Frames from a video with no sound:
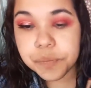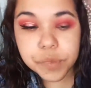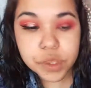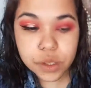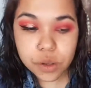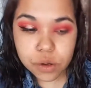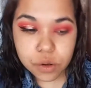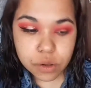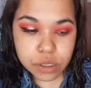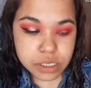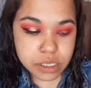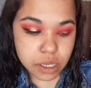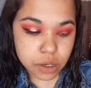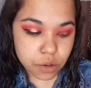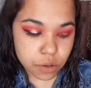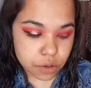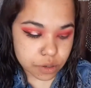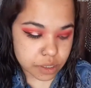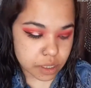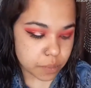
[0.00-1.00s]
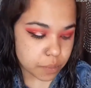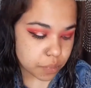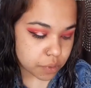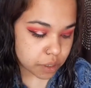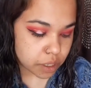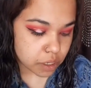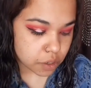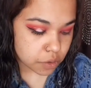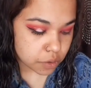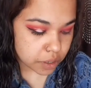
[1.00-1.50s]
yo no hice corte
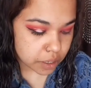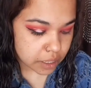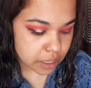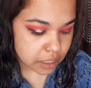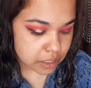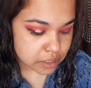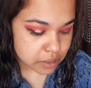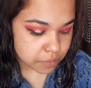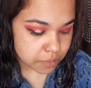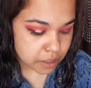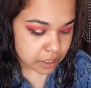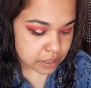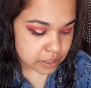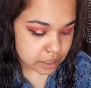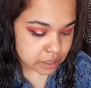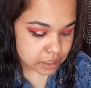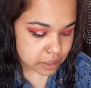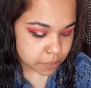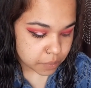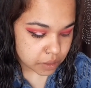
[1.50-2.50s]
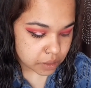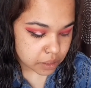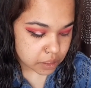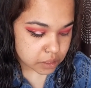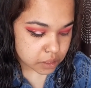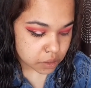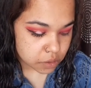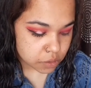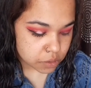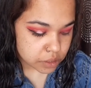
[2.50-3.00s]
porque no quería que se viera exactamente
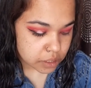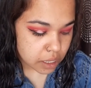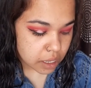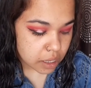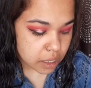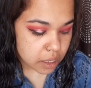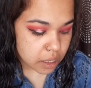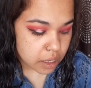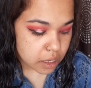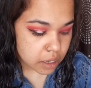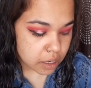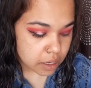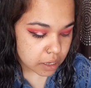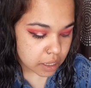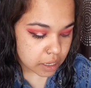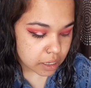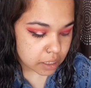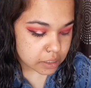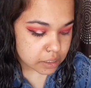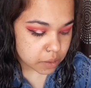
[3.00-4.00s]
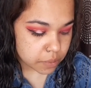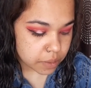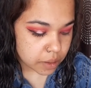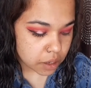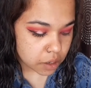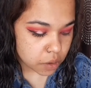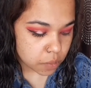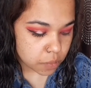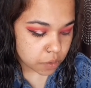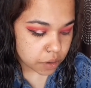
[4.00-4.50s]
ese rosa, quería que se
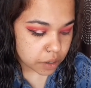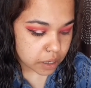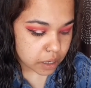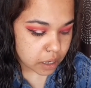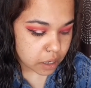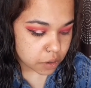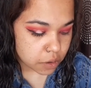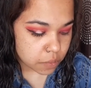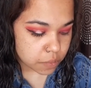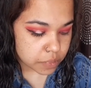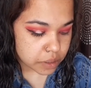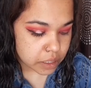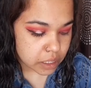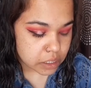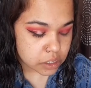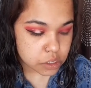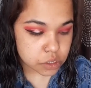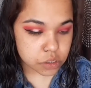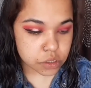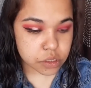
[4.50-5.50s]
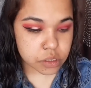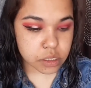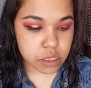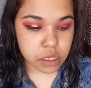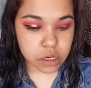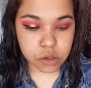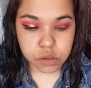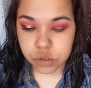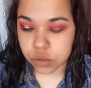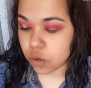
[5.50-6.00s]
viera como que la combinación
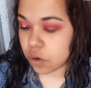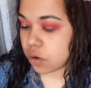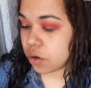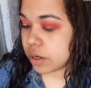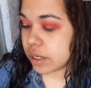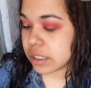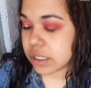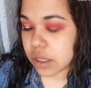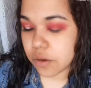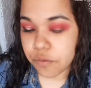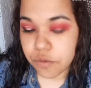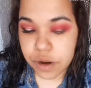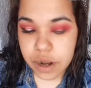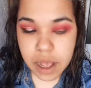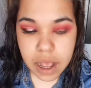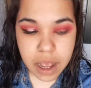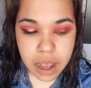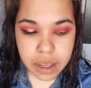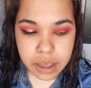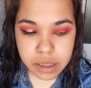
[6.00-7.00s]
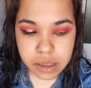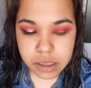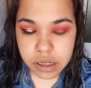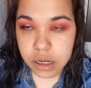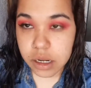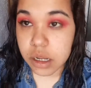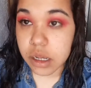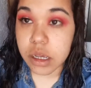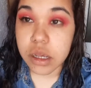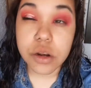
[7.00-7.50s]
de los colores que fuera
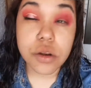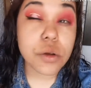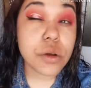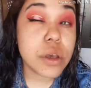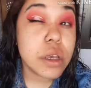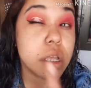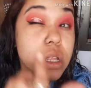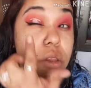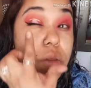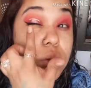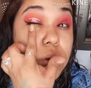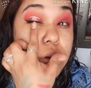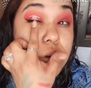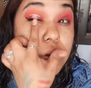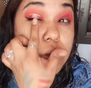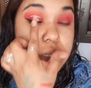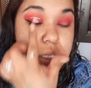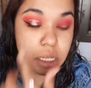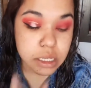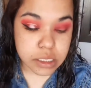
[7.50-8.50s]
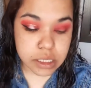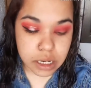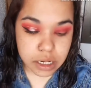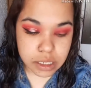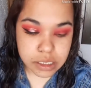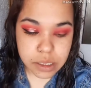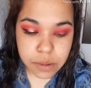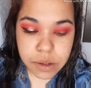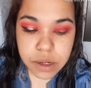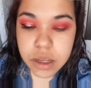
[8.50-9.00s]
entre rojito y rosa y se
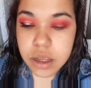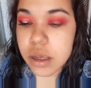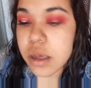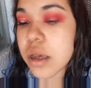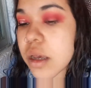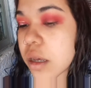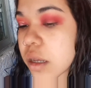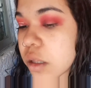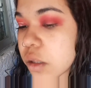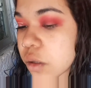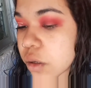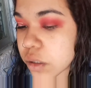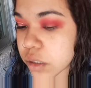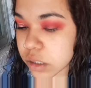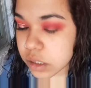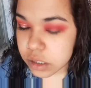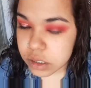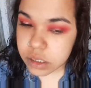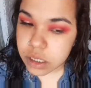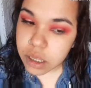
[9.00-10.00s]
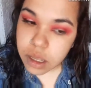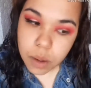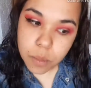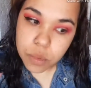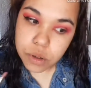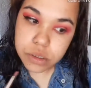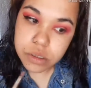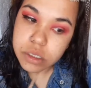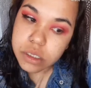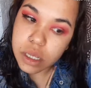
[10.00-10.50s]
van a ver. Entonces,
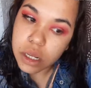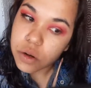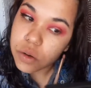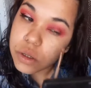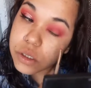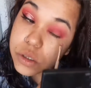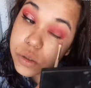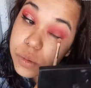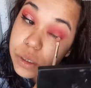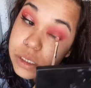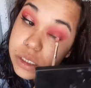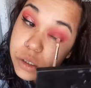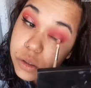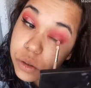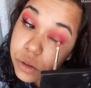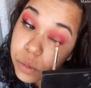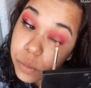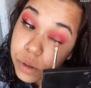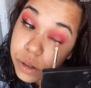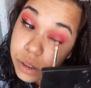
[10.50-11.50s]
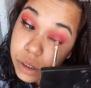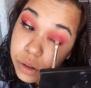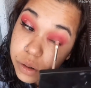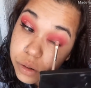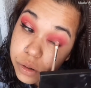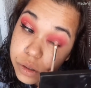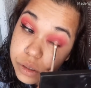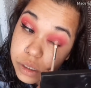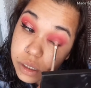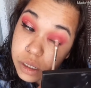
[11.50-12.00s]
por eso es que no estuve haciendo como que
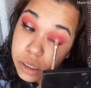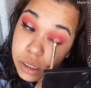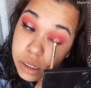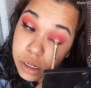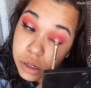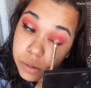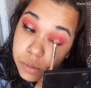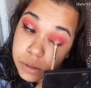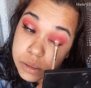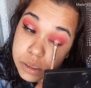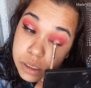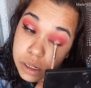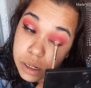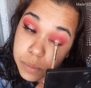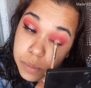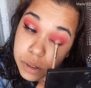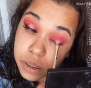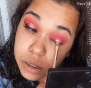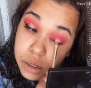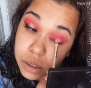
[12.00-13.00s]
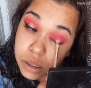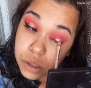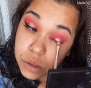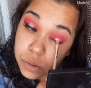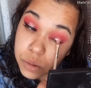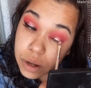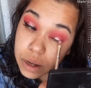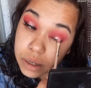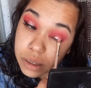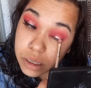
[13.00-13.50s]
corte y lo voy a estar
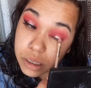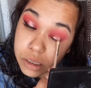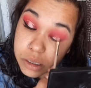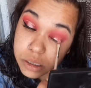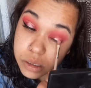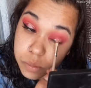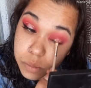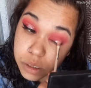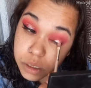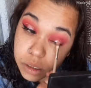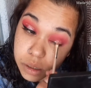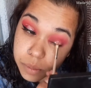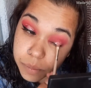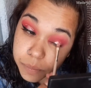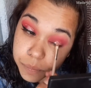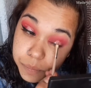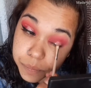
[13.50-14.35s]
aplicando aquí encimita.